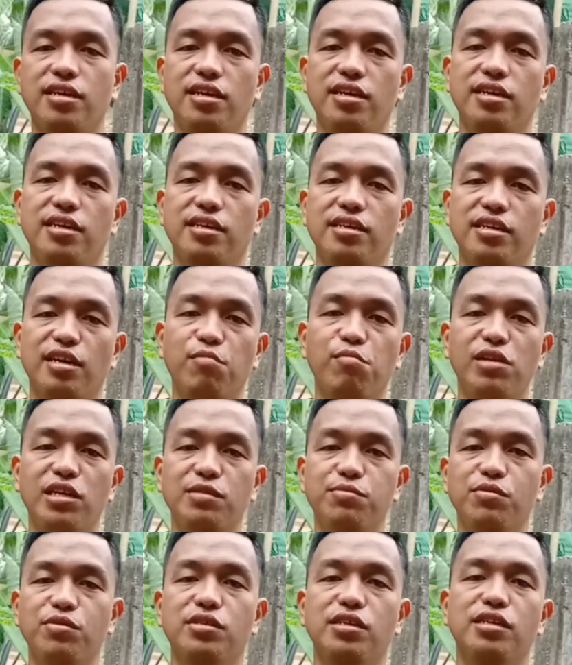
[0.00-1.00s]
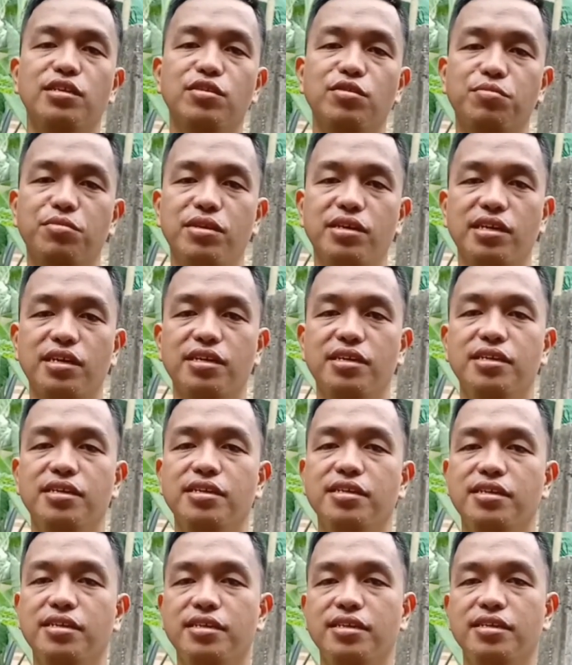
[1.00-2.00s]
Uh, God bless po sa inyo, ma'am.
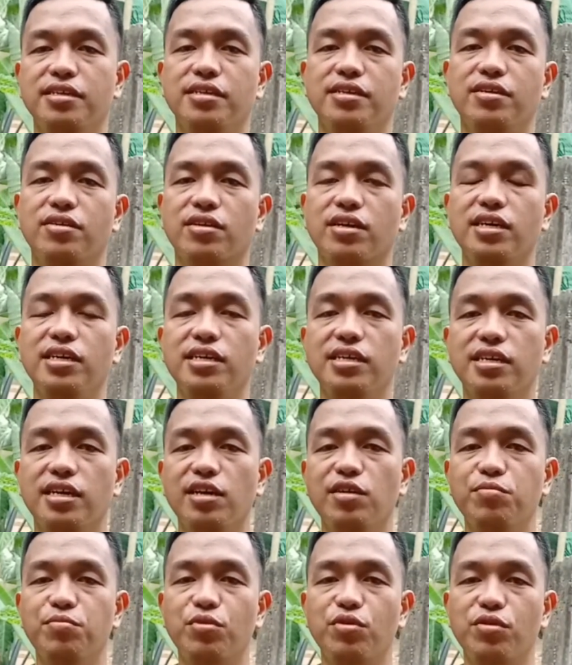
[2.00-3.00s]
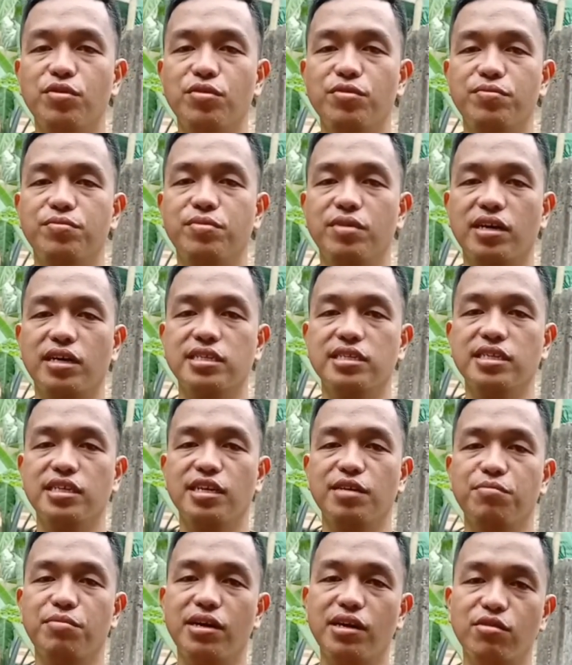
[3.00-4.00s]
Okay, ngayon po mga
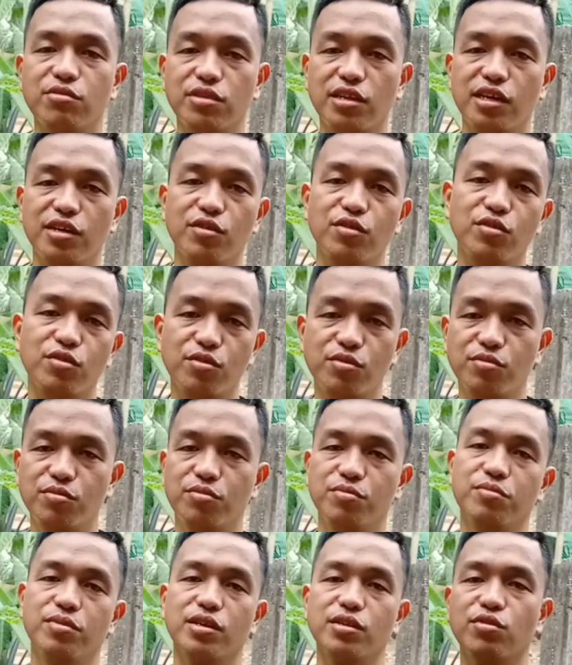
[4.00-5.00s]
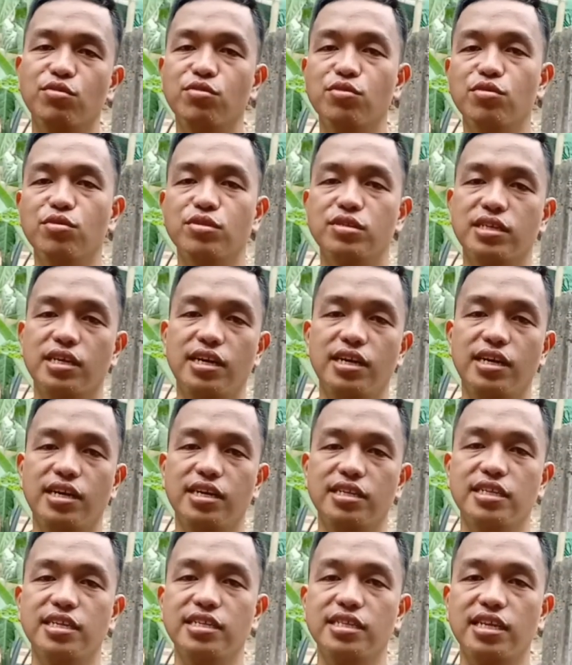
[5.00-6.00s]
chicken bago tayo magtungo sa
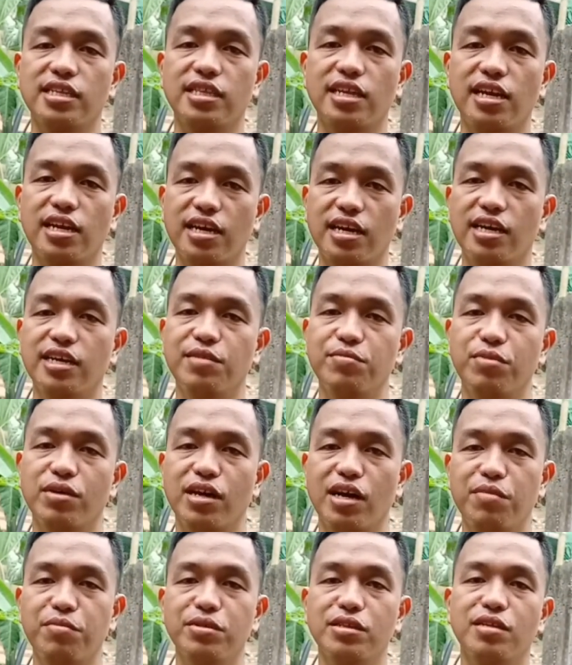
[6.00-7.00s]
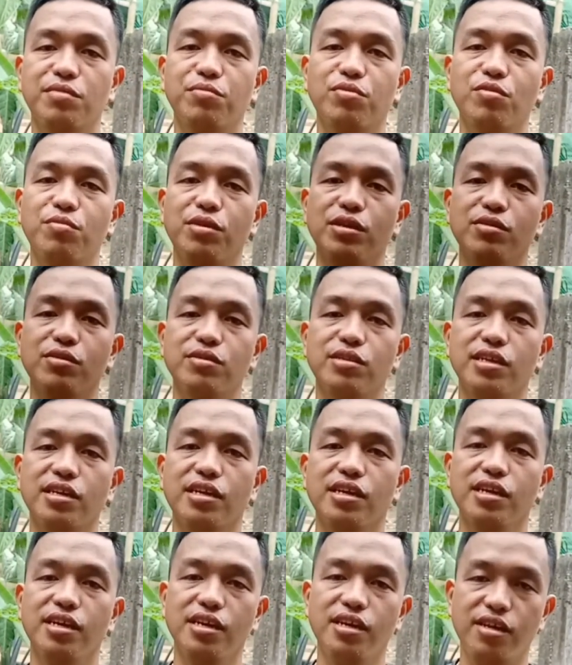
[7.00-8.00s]
ating tatalakay yung paggamit ng probiotic,
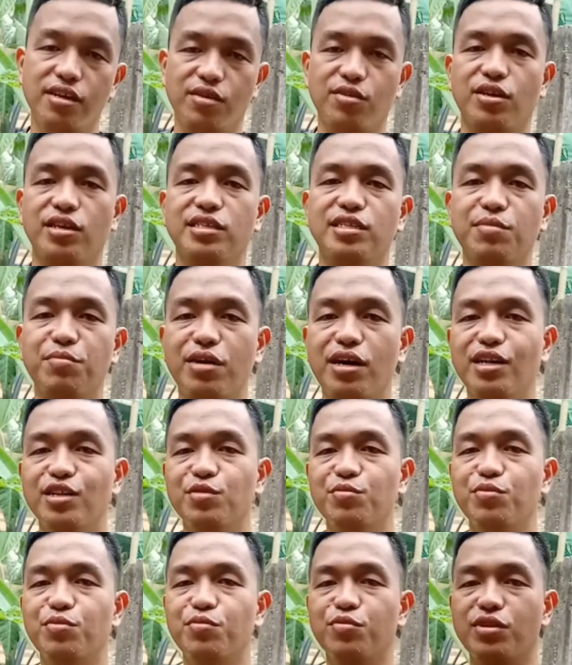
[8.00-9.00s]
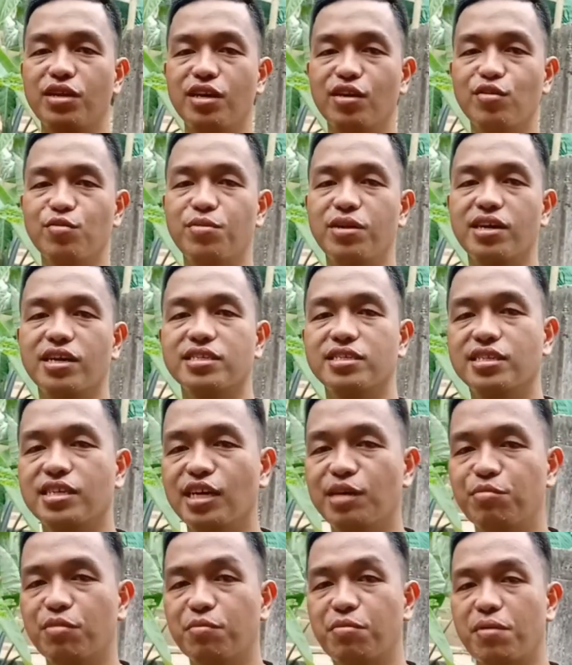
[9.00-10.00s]
okay, samahan nyo po muna ako mga
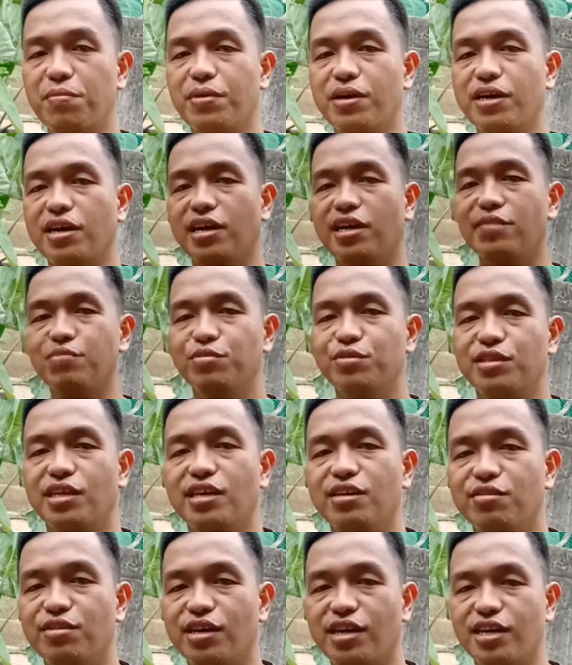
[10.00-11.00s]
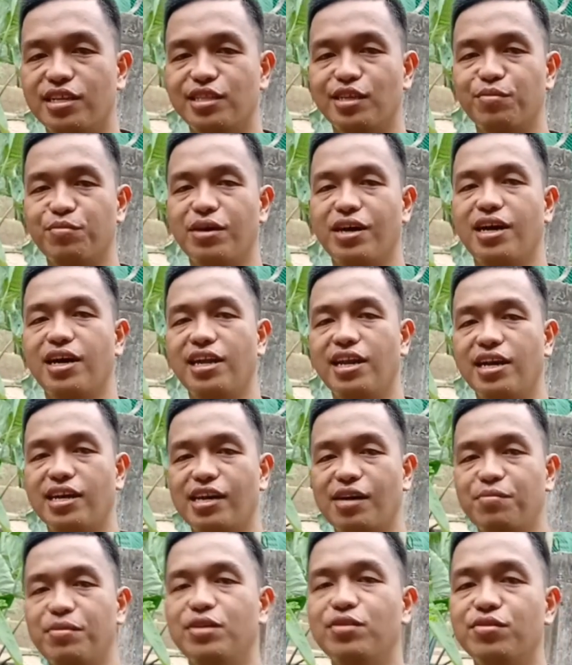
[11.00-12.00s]
chicken magpapakain po tayo ng ating mga
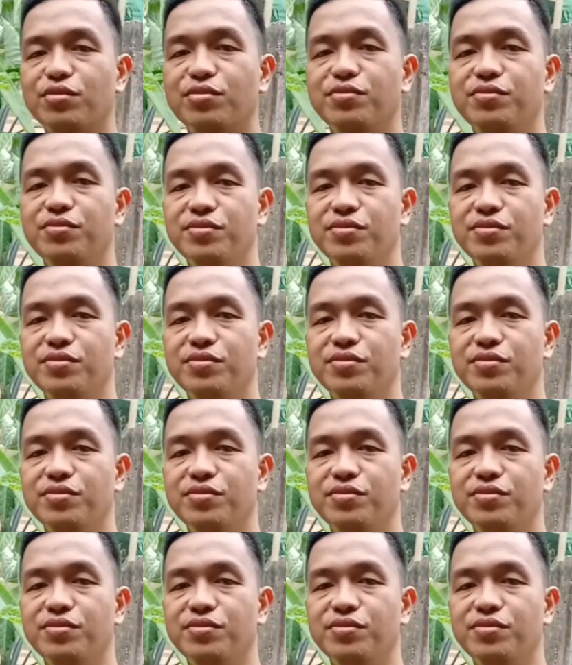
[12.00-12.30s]
alaga manok.